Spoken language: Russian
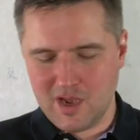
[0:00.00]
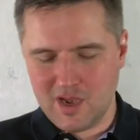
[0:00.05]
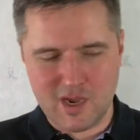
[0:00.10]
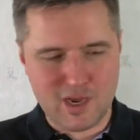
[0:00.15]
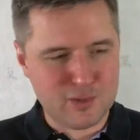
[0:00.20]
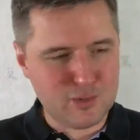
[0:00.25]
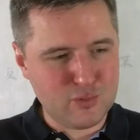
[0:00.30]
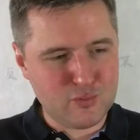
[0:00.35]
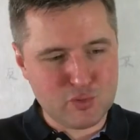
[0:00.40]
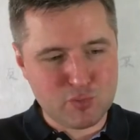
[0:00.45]

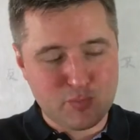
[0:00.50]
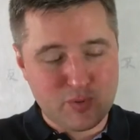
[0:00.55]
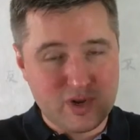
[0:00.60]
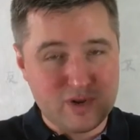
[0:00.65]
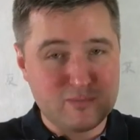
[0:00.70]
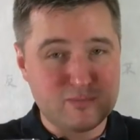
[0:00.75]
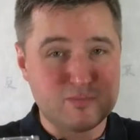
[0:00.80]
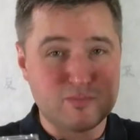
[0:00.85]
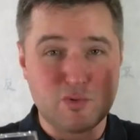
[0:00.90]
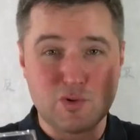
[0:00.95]
оно вот
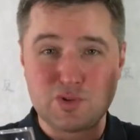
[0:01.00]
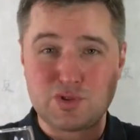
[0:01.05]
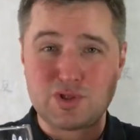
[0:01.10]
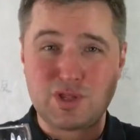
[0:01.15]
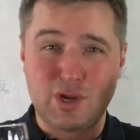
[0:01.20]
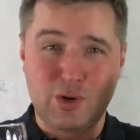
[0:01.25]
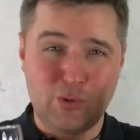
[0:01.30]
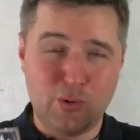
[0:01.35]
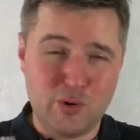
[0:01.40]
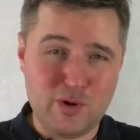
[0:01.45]
прям вот
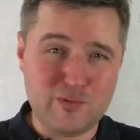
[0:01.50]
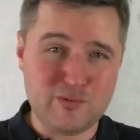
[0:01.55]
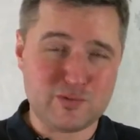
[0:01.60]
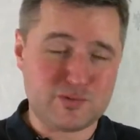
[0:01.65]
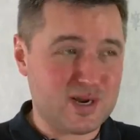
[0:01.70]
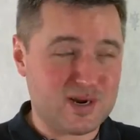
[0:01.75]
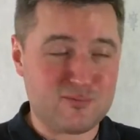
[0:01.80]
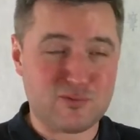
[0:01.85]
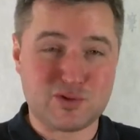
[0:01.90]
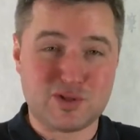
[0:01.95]
такое вот,
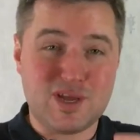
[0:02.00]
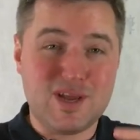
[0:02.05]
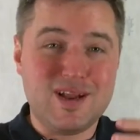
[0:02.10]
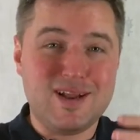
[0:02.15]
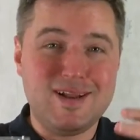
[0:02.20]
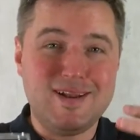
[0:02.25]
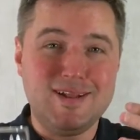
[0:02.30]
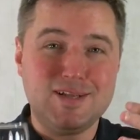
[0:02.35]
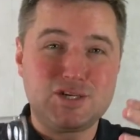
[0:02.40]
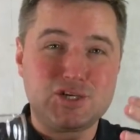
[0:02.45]
как вот
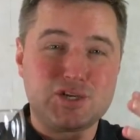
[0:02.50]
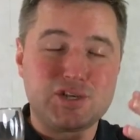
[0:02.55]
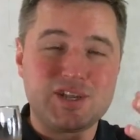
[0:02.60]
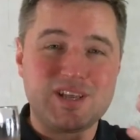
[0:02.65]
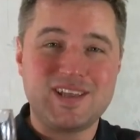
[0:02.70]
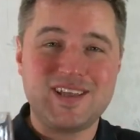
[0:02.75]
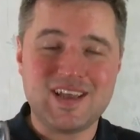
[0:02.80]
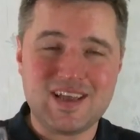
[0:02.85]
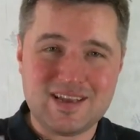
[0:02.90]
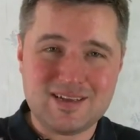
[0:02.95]
лично
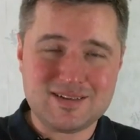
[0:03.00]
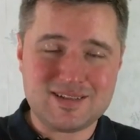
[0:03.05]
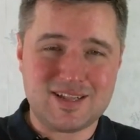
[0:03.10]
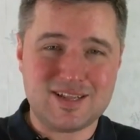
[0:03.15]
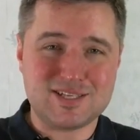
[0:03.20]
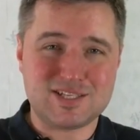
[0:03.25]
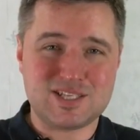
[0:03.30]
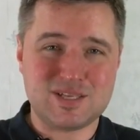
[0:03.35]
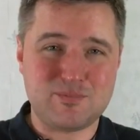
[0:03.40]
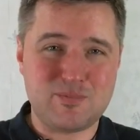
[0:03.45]
я
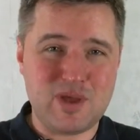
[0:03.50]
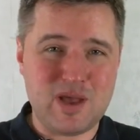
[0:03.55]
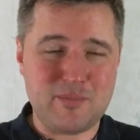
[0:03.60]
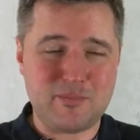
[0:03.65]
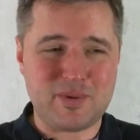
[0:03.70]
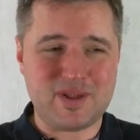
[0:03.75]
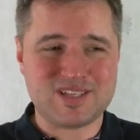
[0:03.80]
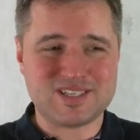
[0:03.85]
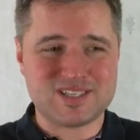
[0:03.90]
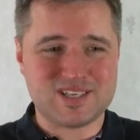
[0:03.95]
для себя
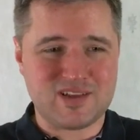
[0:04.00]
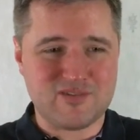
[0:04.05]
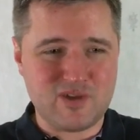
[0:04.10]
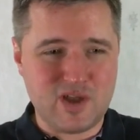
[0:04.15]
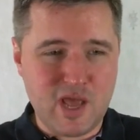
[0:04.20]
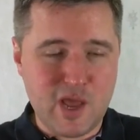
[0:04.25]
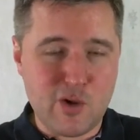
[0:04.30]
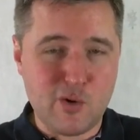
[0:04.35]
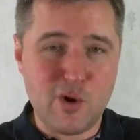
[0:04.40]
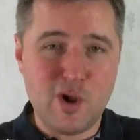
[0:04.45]

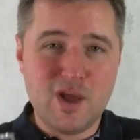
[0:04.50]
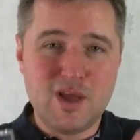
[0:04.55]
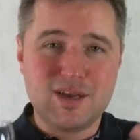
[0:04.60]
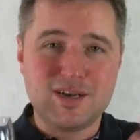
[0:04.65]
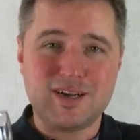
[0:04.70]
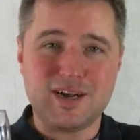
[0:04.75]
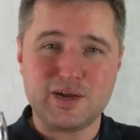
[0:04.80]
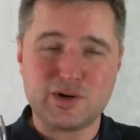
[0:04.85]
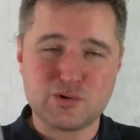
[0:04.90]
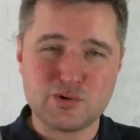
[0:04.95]
представляю
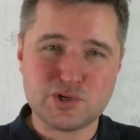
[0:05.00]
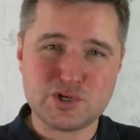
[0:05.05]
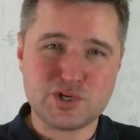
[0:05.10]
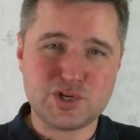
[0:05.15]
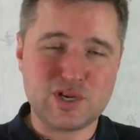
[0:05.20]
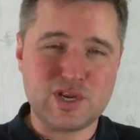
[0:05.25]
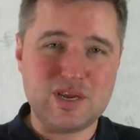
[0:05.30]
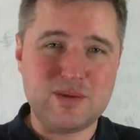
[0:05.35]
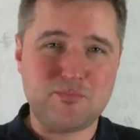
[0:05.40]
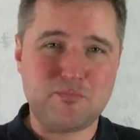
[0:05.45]

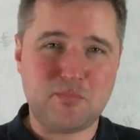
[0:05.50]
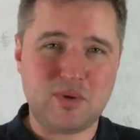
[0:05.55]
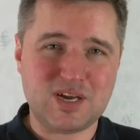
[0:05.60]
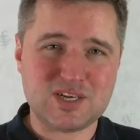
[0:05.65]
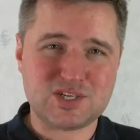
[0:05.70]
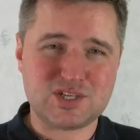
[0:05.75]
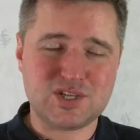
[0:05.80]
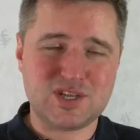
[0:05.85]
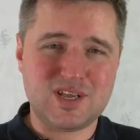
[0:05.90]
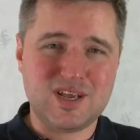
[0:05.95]
хороший и
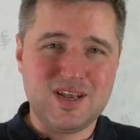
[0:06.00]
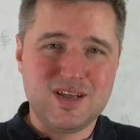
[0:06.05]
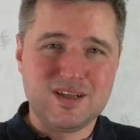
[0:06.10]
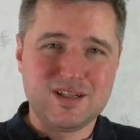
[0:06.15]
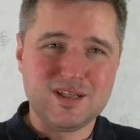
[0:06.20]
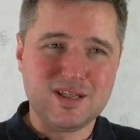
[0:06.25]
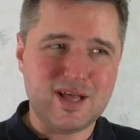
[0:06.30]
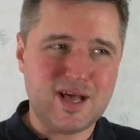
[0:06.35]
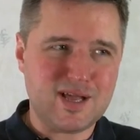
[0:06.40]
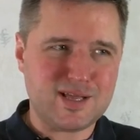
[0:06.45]
пашный
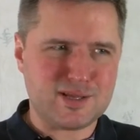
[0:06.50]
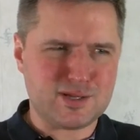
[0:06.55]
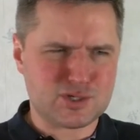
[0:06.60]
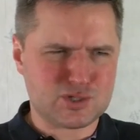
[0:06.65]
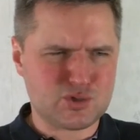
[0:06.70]
лагерь,